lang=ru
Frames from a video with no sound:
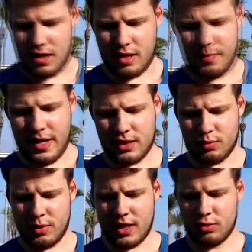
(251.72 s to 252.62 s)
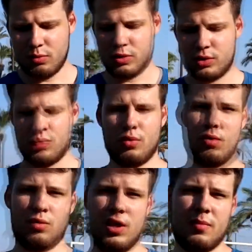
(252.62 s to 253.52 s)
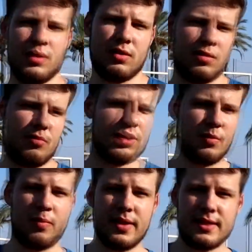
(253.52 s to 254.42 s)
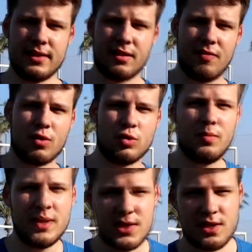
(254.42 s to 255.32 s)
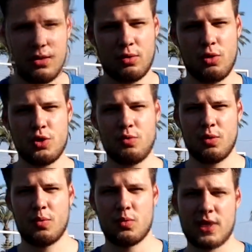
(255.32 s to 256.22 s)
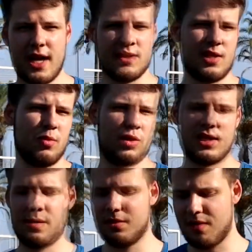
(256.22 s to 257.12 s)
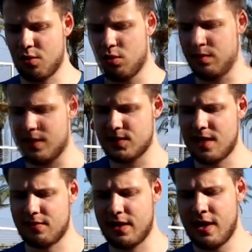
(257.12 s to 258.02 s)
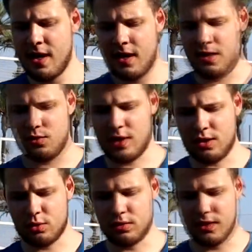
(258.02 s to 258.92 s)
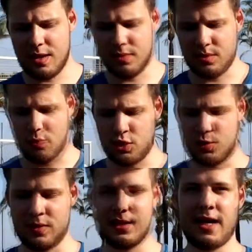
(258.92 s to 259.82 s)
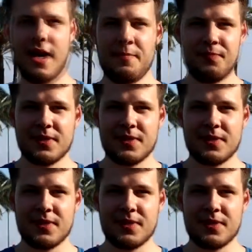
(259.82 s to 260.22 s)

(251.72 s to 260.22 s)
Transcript: а, поэтому я думаю, что Неман в этом поединке ворота Минска, который очень много пропускает, забьет хотя бы 2 гола. Моя ставка индивидуальный тотал Немана больше полтора,